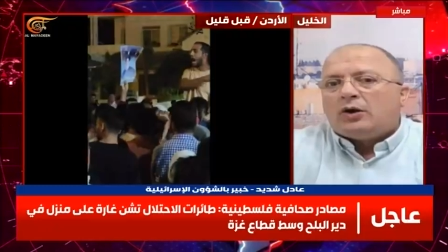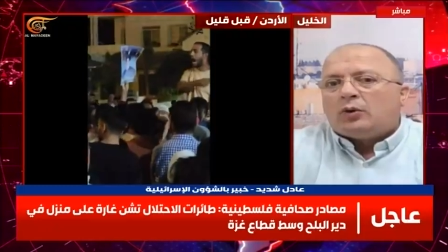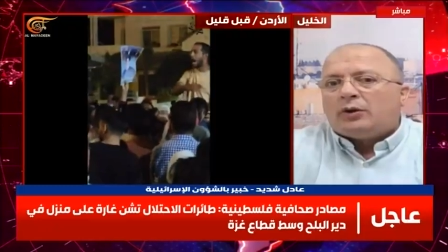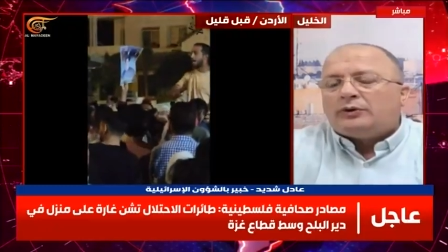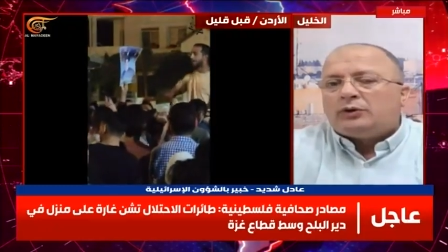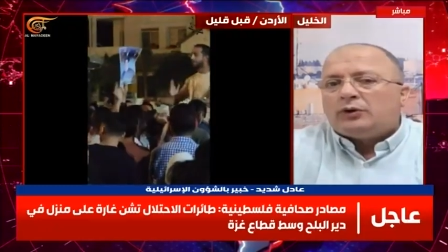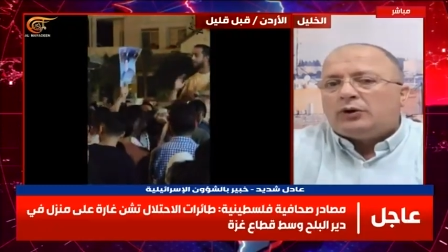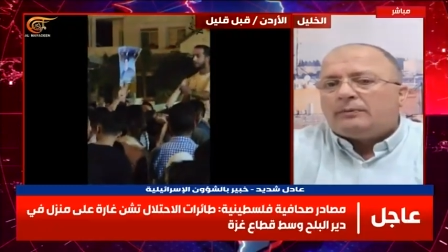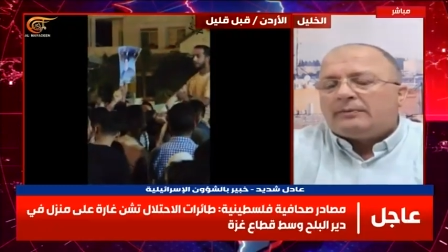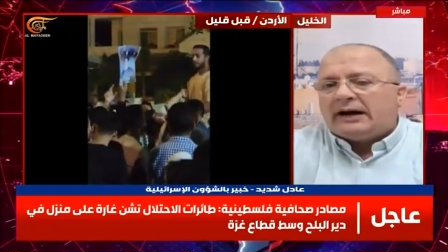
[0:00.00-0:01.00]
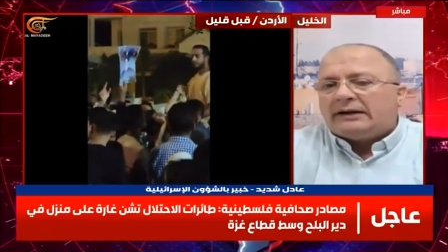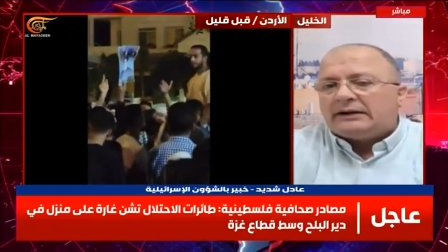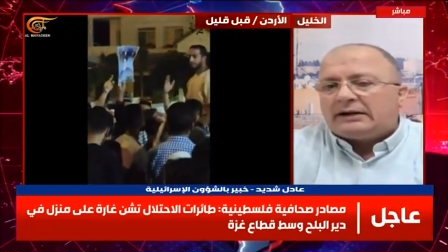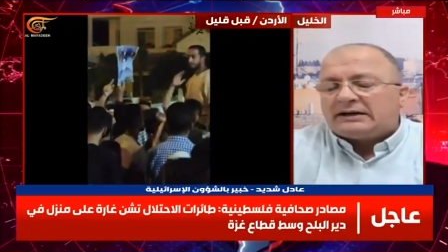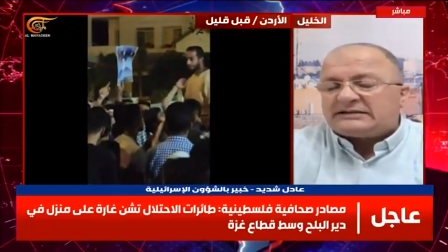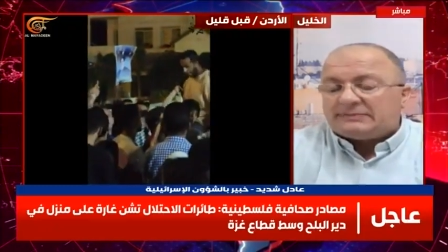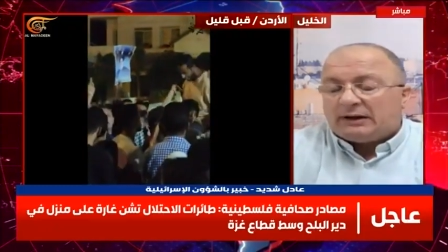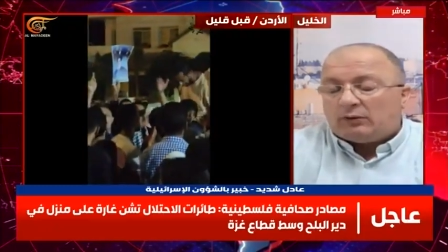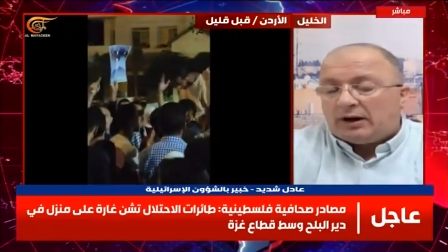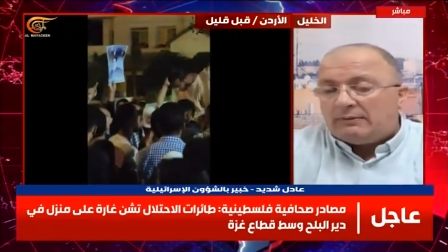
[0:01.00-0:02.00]
وانه اليوم يعني
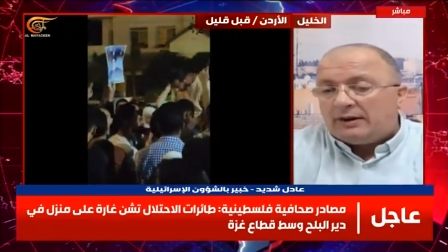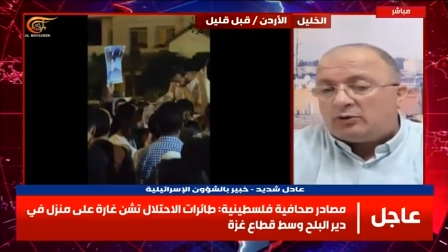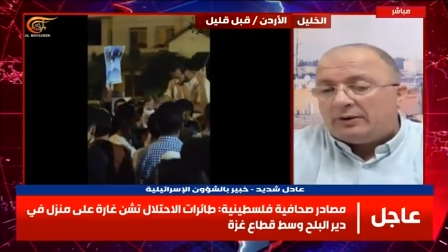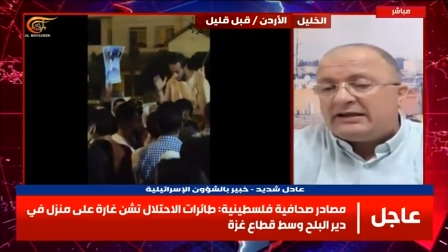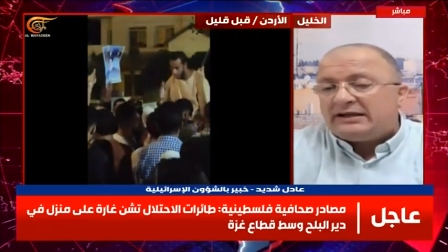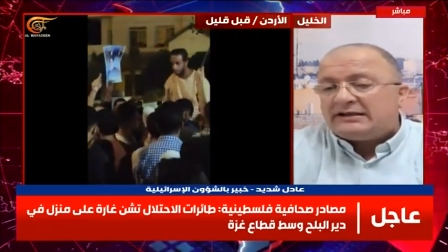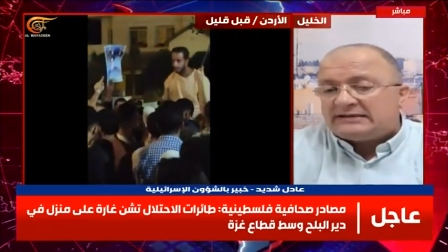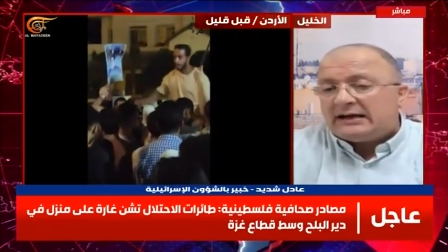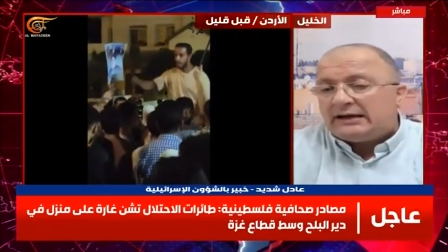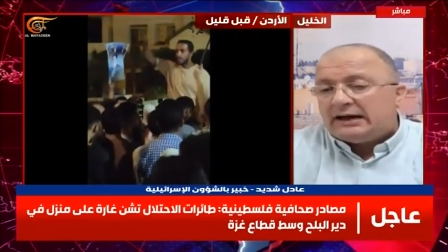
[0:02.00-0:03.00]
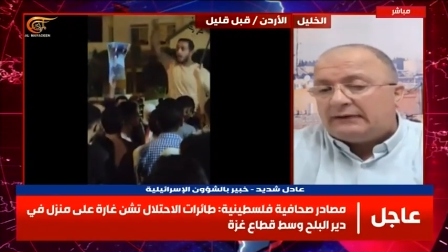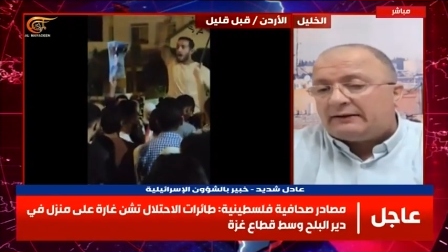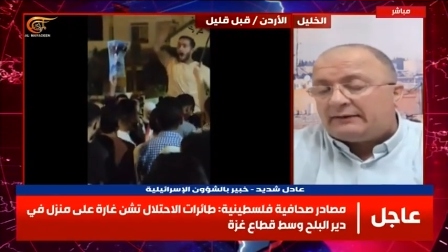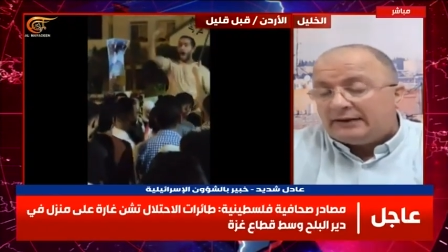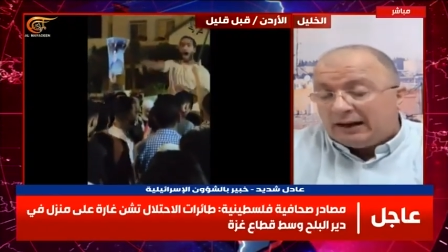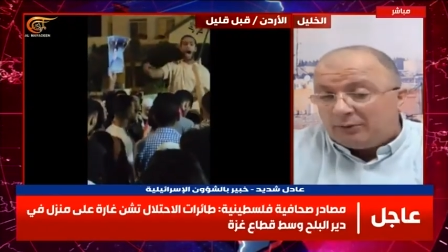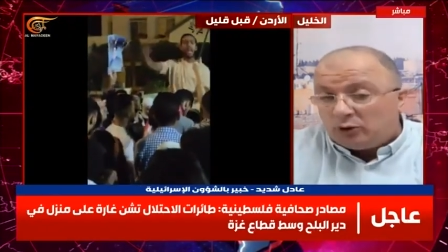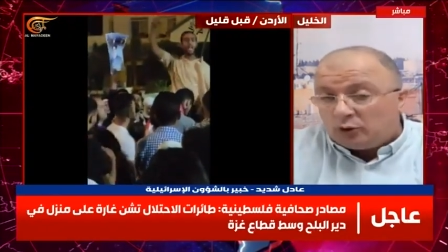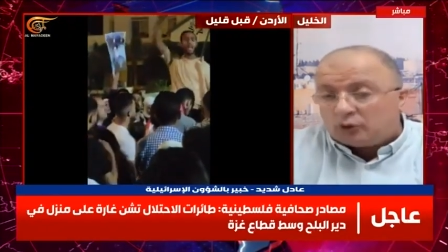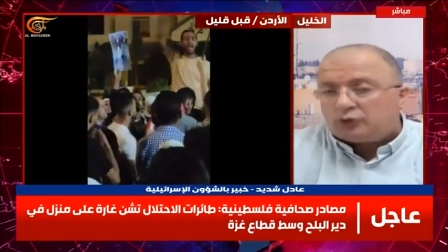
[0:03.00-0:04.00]
اصبح وما يميز هذه الاحداث انها
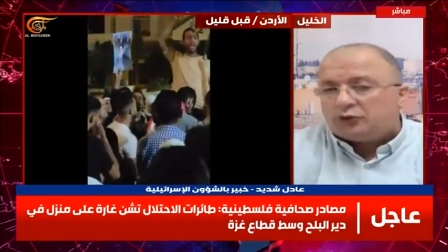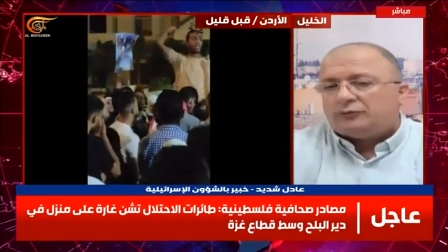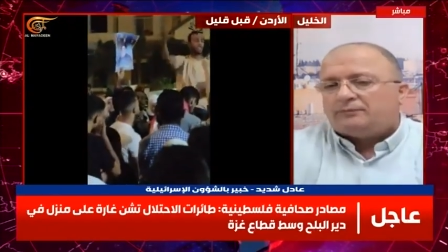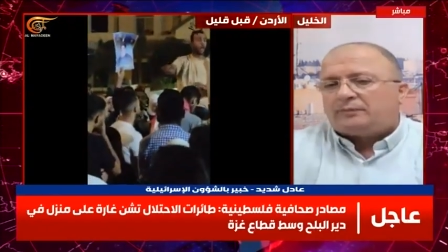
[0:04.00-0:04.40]
بالاردن